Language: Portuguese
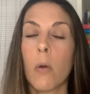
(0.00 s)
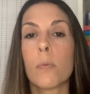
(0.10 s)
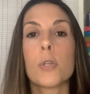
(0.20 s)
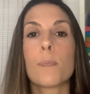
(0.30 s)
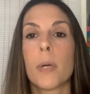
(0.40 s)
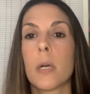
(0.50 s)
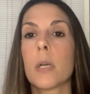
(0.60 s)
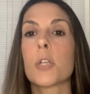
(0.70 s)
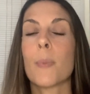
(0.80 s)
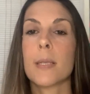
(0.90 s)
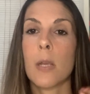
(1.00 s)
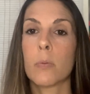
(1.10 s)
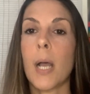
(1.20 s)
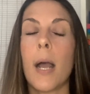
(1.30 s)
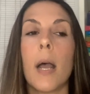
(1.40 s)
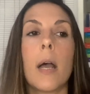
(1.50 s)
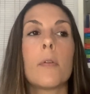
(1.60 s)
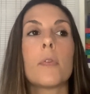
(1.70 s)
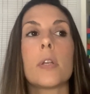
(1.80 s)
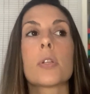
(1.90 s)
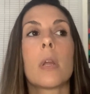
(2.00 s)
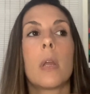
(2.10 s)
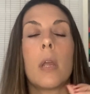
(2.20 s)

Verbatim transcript: alguns pães mais saudáveis,